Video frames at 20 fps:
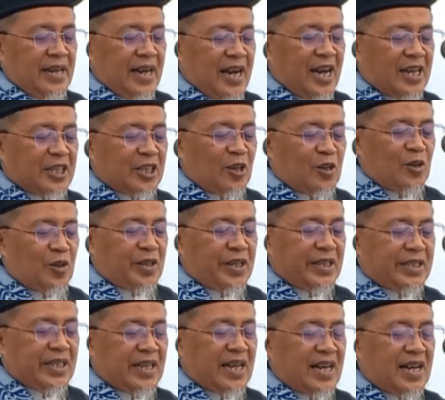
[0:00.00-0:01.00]
Atau
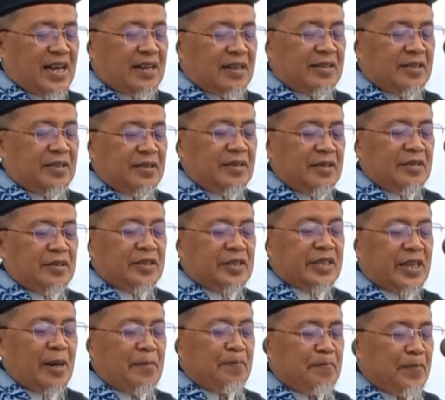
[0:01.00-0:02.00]
kita
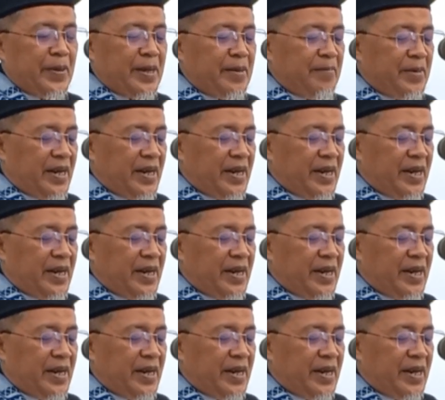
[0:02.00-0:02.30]
sampai